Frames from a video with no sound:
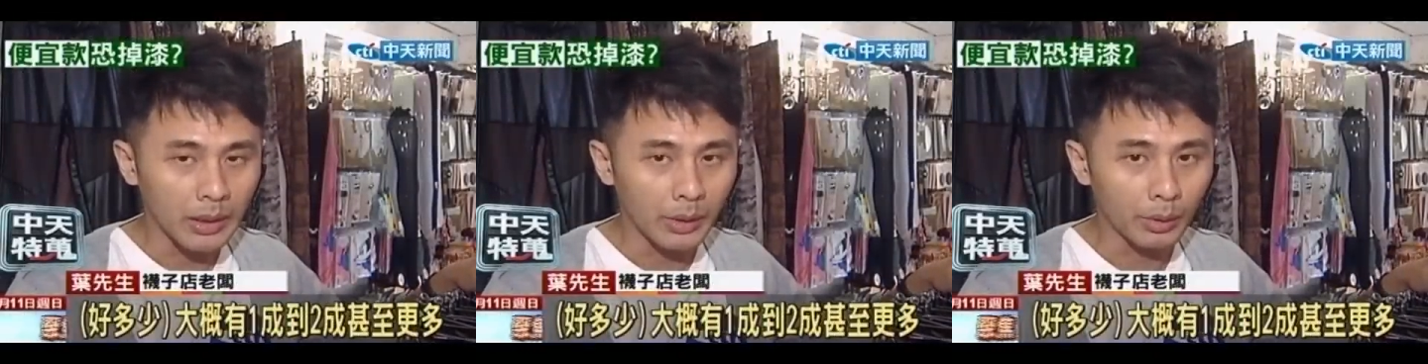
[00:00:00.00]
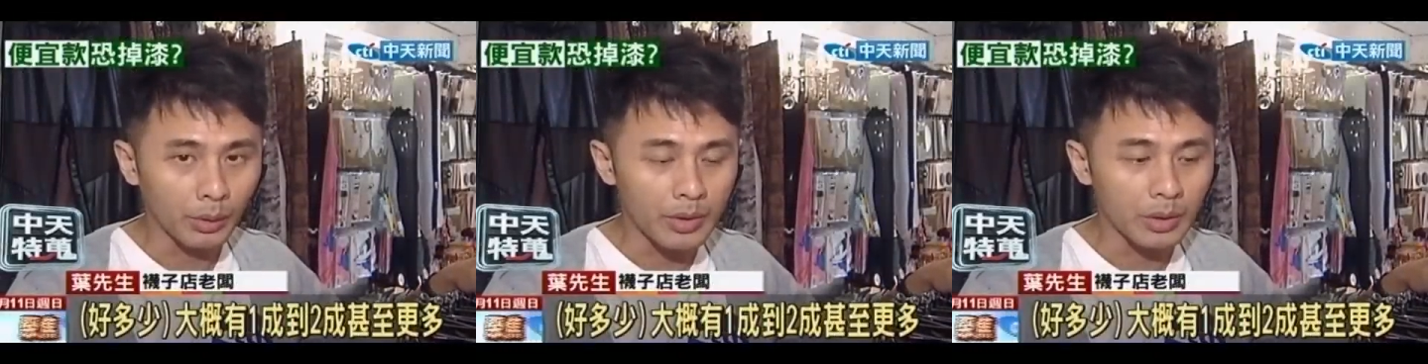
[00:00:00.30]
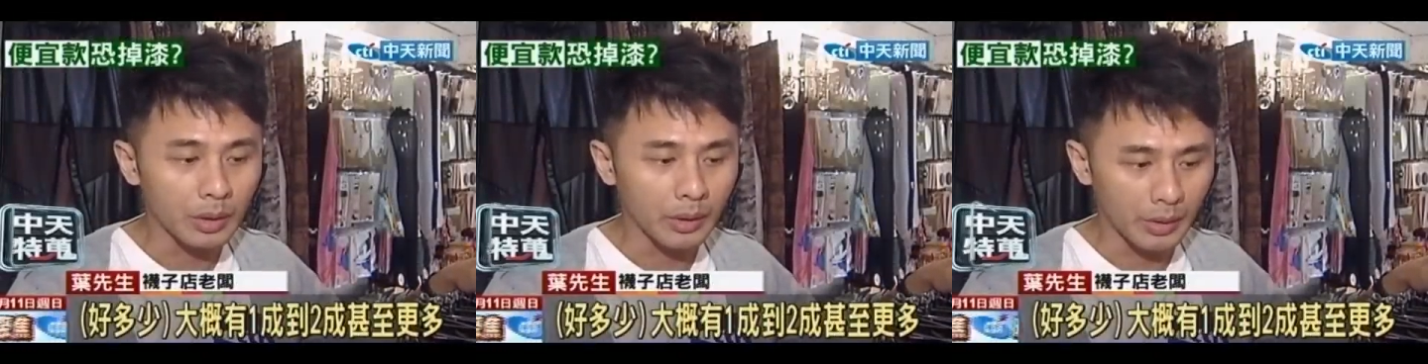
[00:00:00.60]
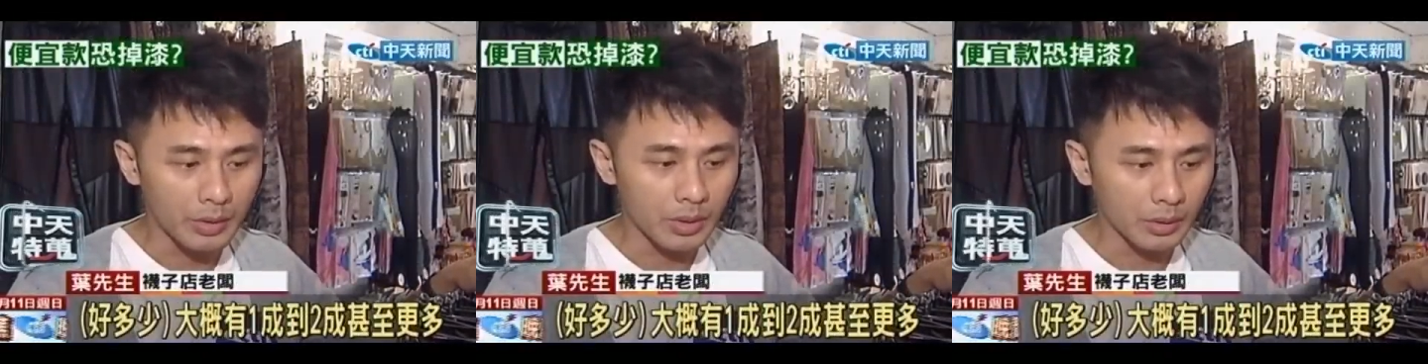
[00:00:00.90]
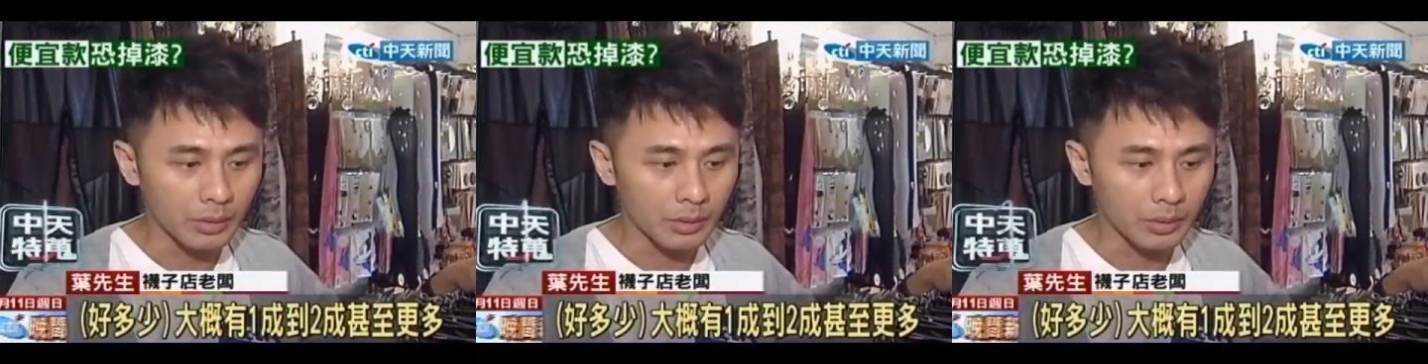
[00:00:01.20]
大概有一层到两层，
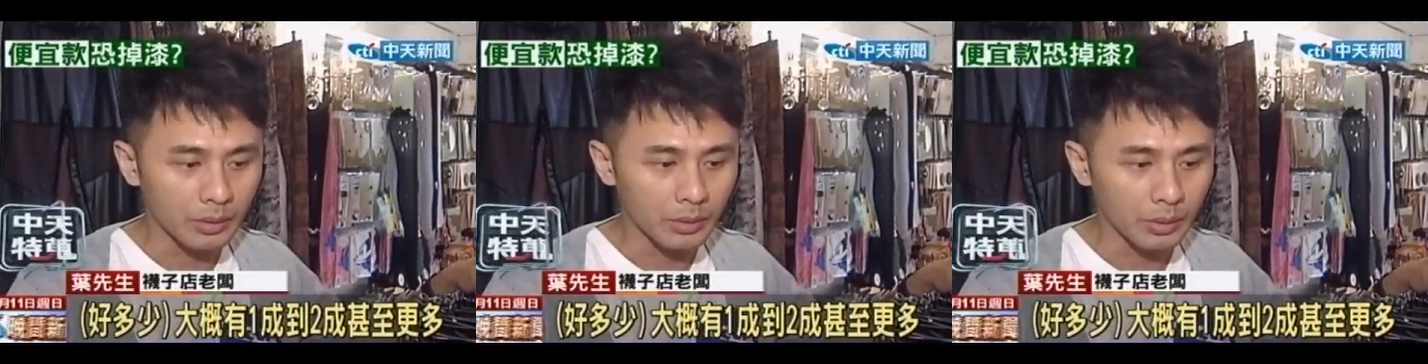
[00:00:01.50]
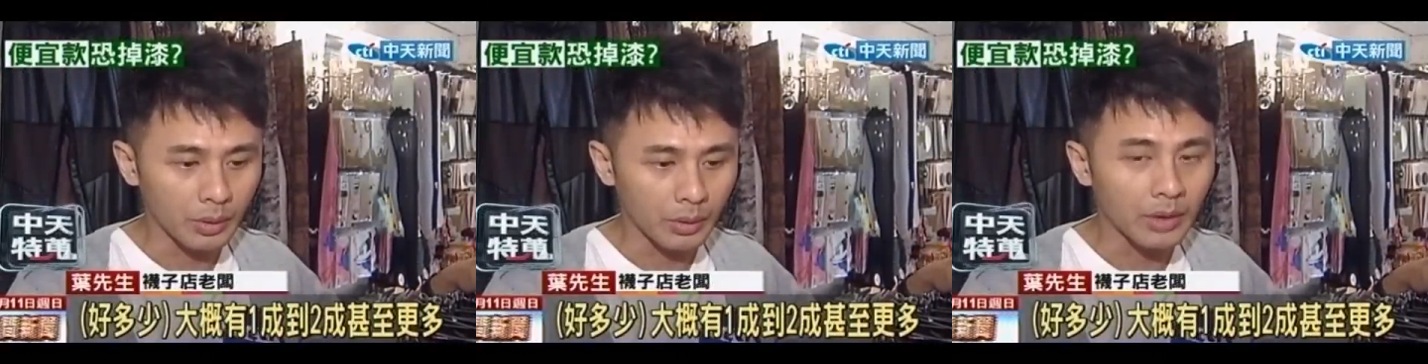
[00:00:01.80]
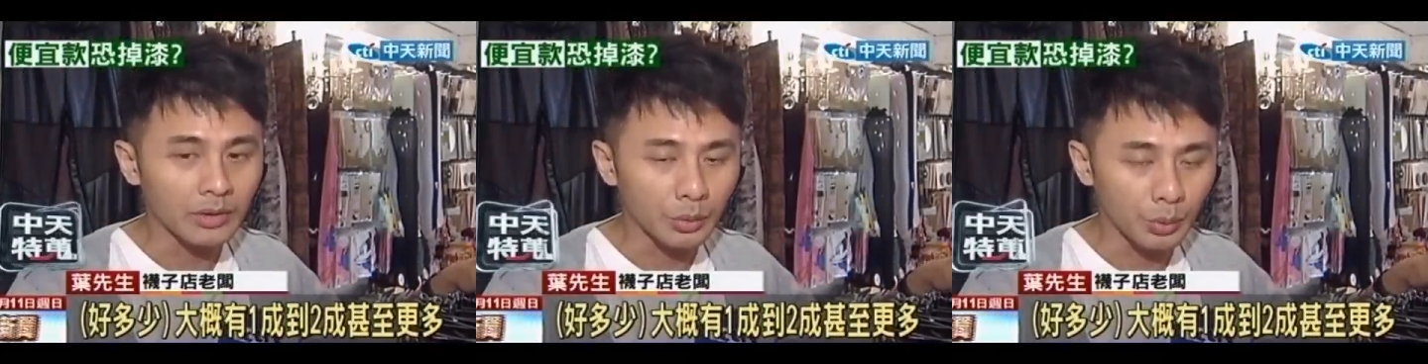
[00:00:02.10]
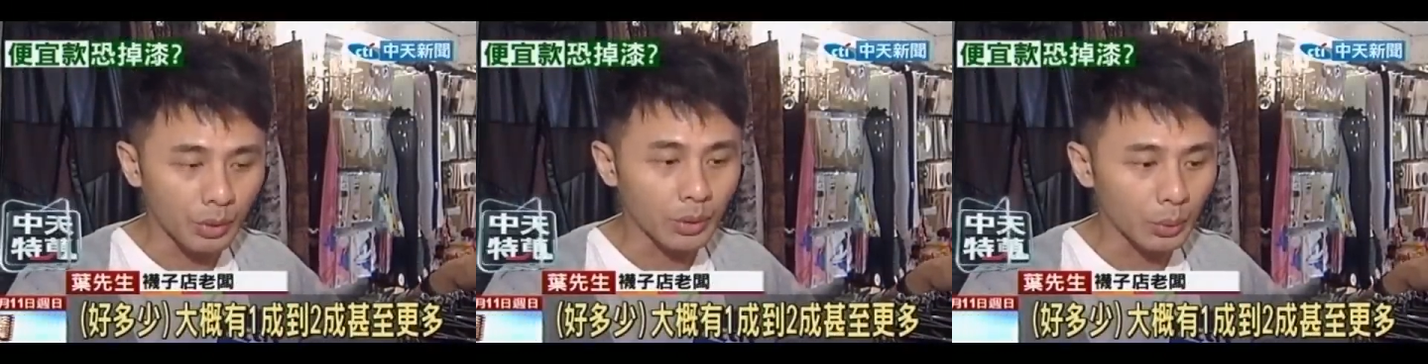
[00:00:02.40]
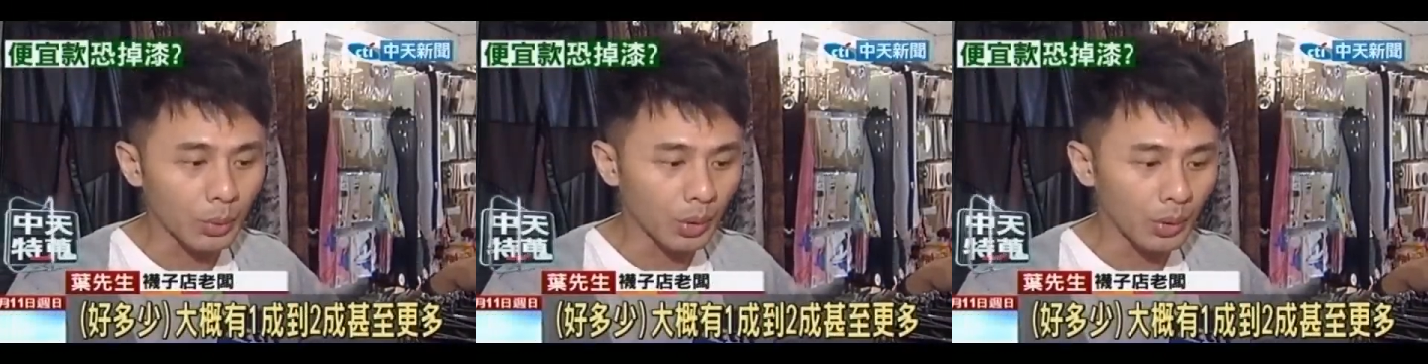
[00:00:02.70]
对，那甚至有更多。